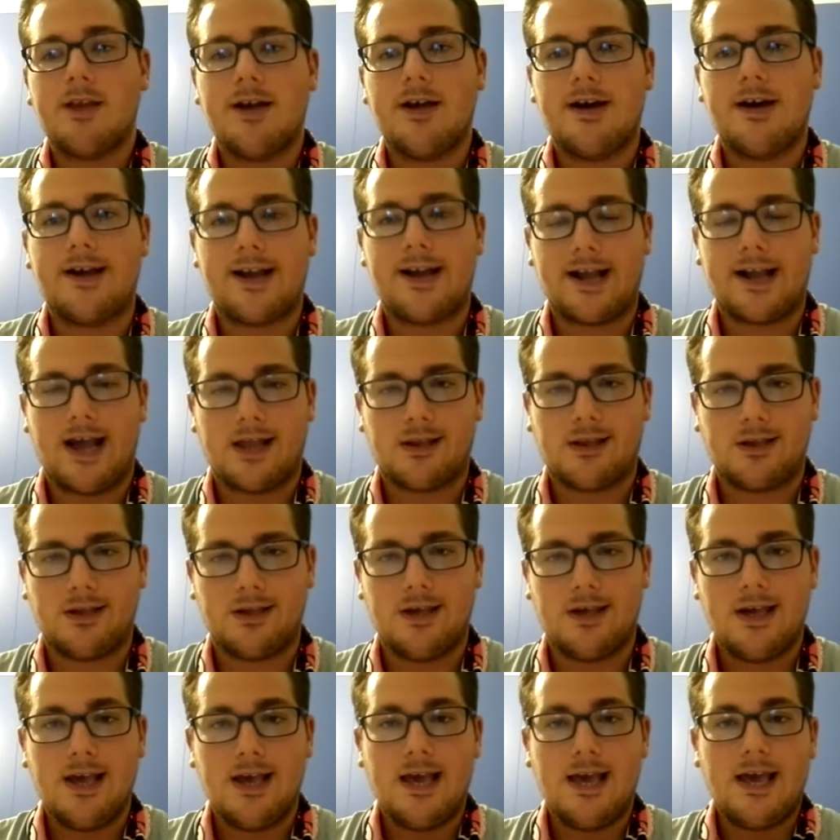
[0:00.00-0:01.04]

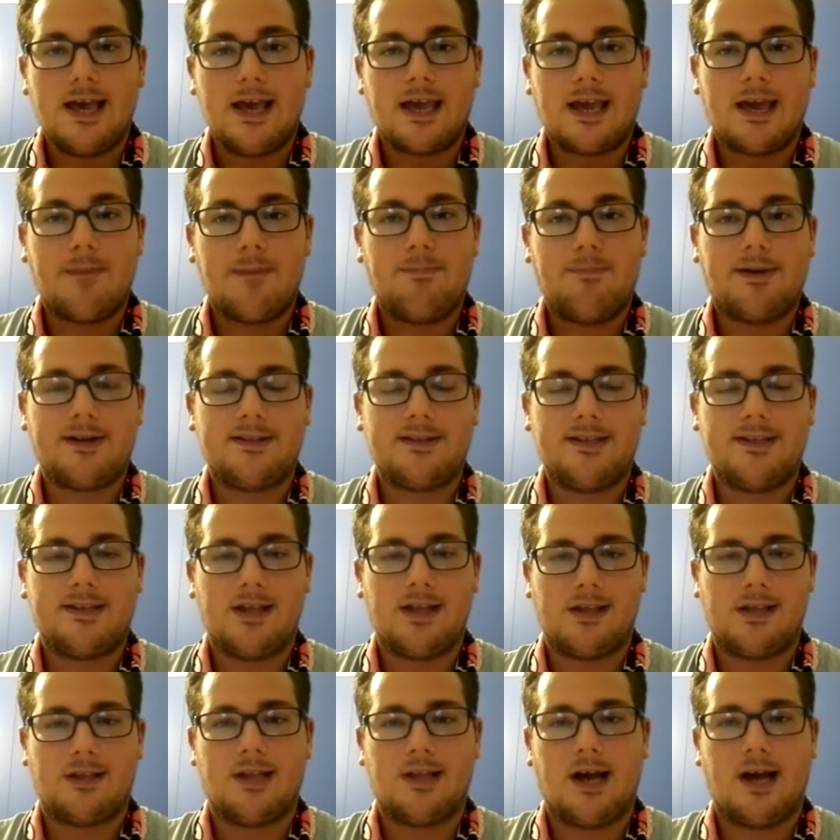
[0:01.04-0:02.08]
Ragazzi, che partita
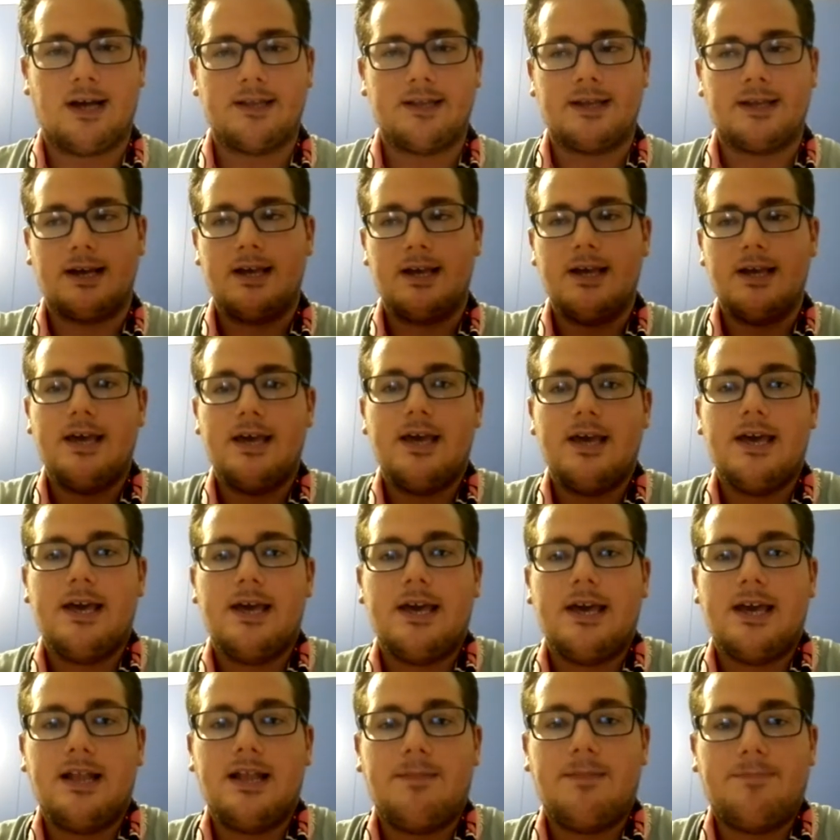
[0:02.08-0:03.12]
è stata?
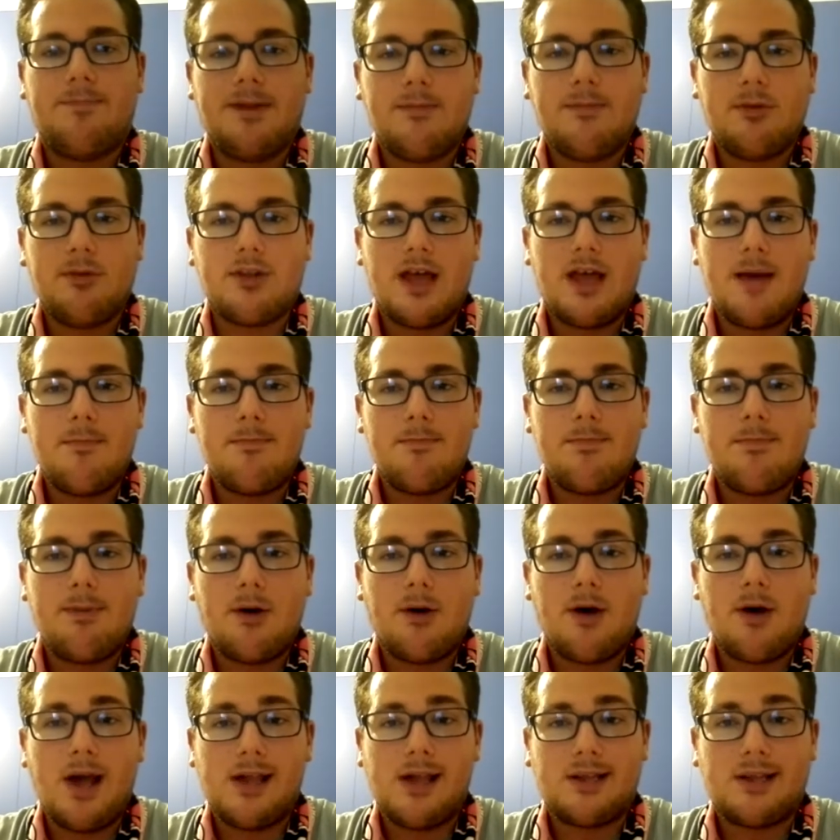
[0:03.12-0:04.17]
Il primo
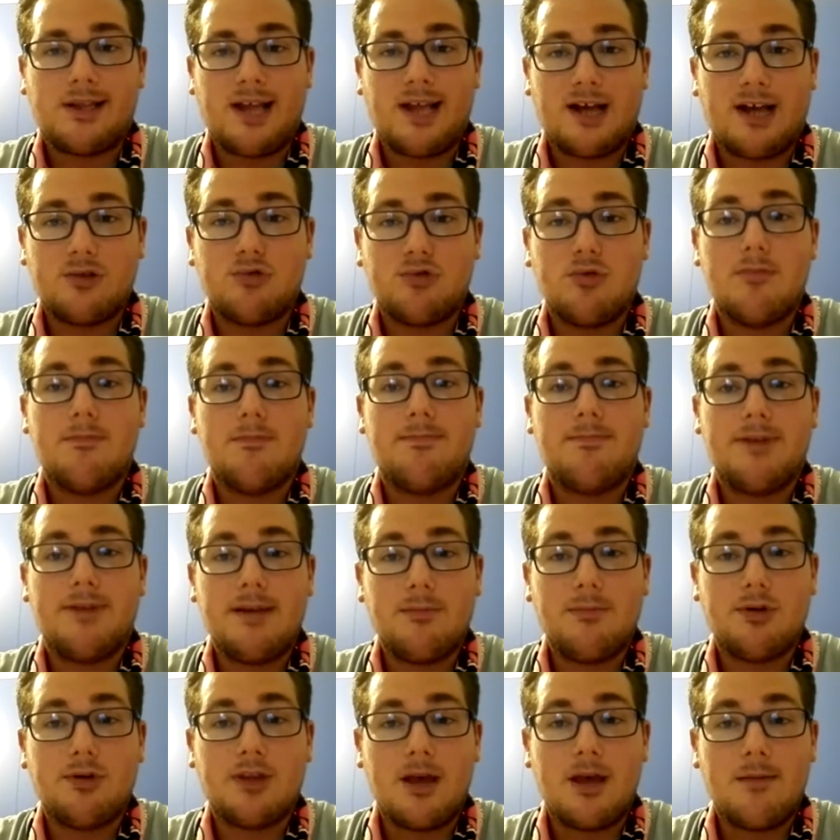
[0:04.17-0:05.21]
tempo è stato un
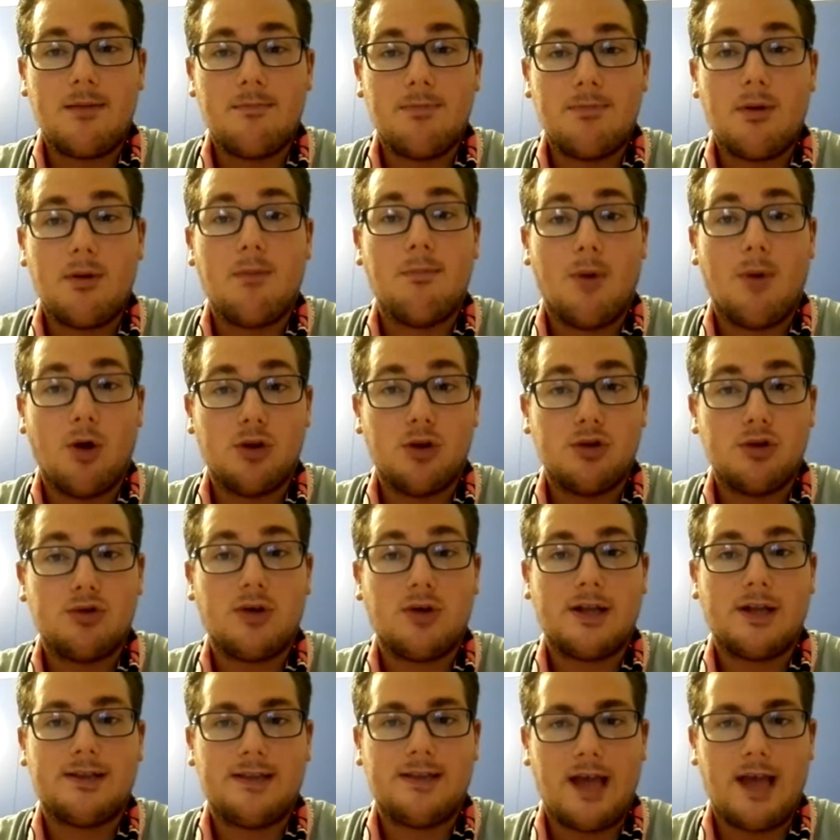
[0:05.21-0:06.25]
primo tempo
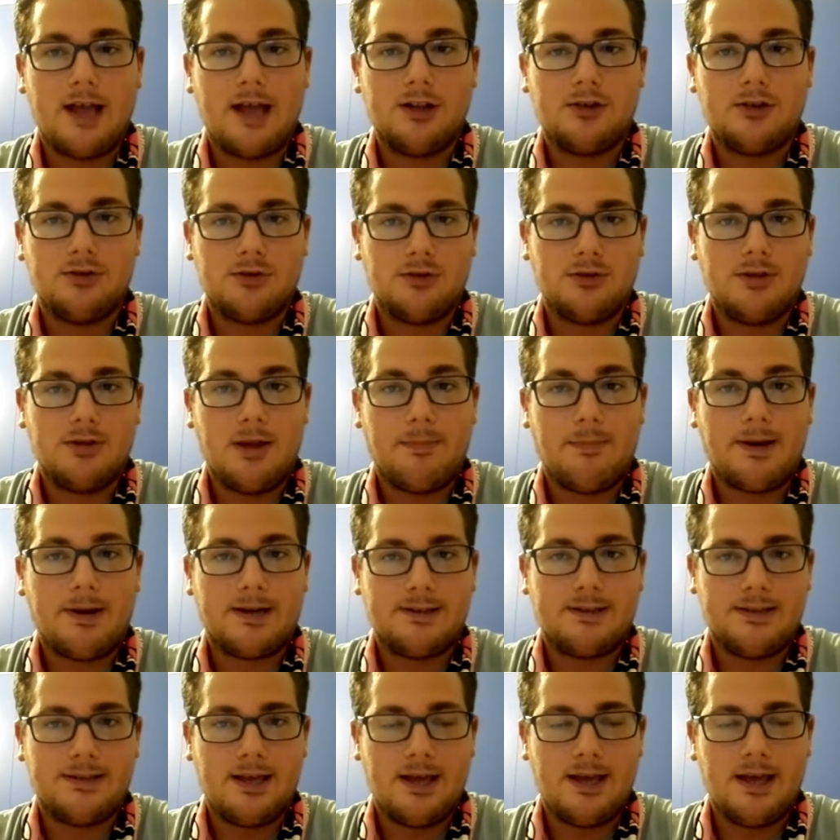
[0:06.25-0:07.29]
molto attento da
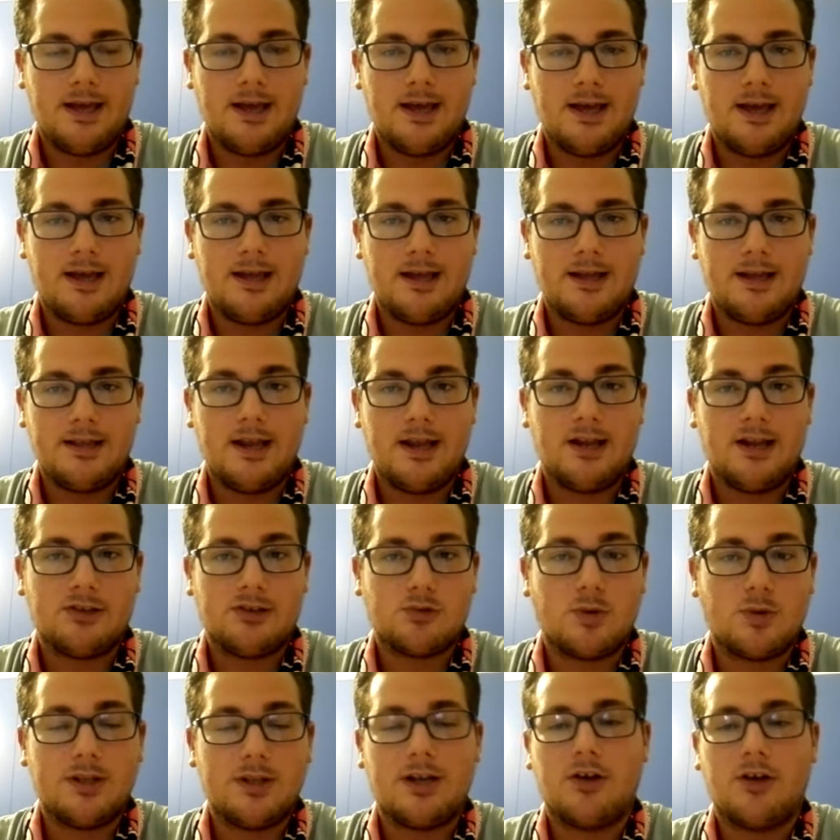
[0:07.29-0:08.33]
parte della
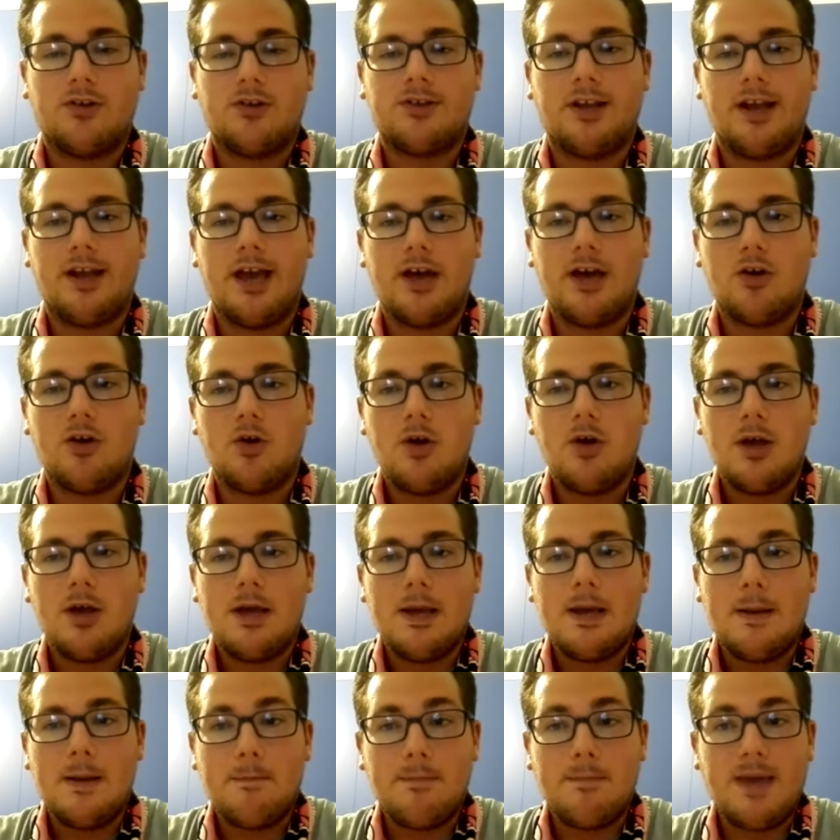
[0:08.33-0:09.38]
squadra rosanero,
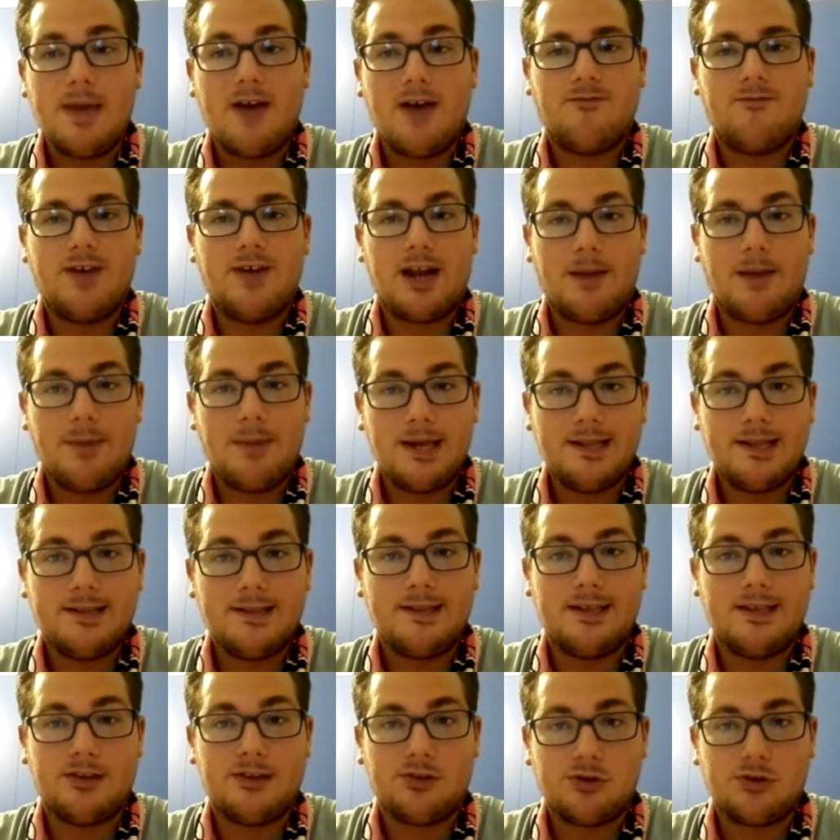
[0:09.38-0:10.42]
mi ha
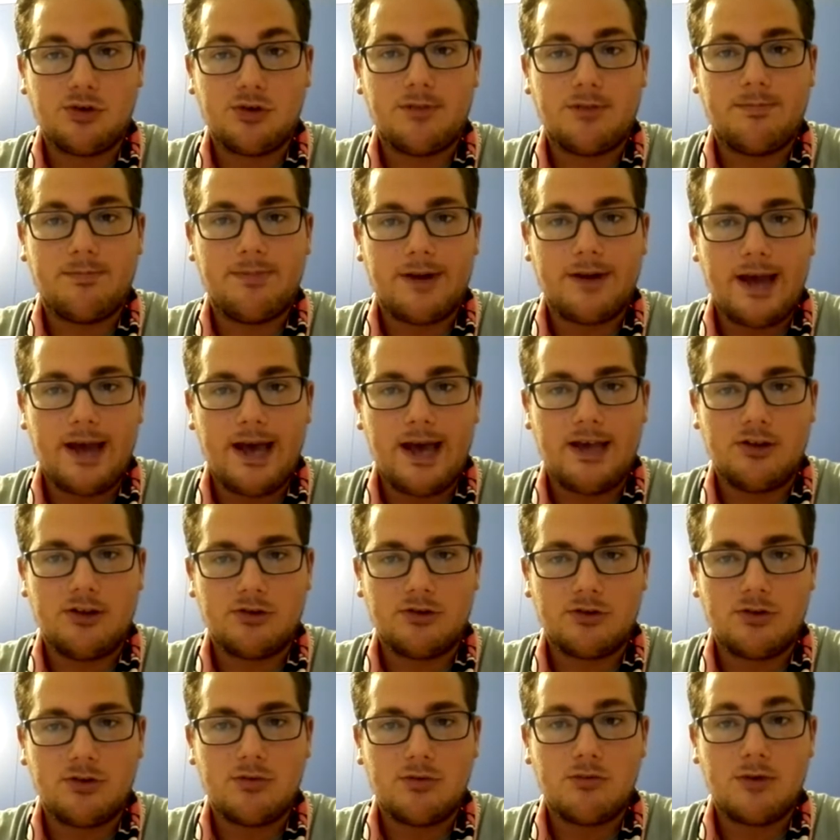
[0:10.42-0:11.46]
veramente
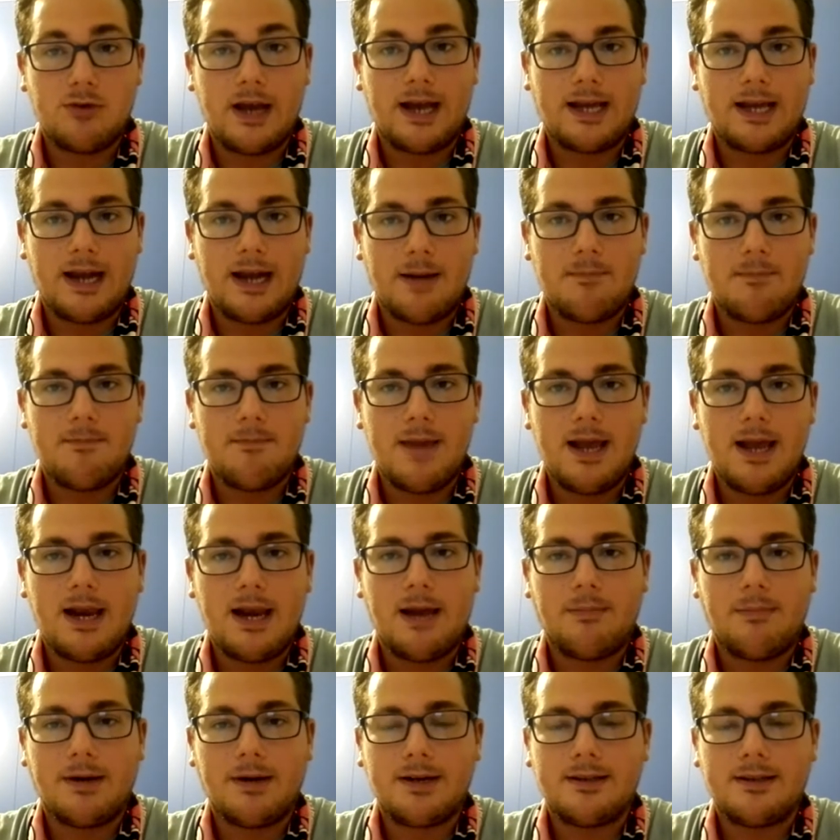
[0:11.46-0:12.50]
sorpreso, una gran
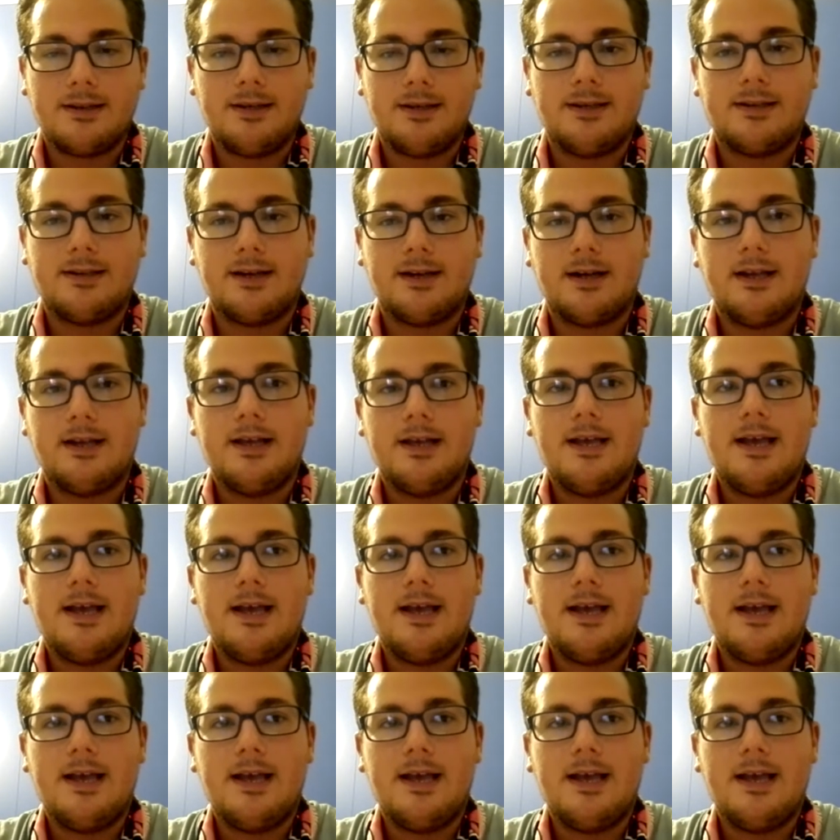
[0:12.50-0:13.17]
bella partita.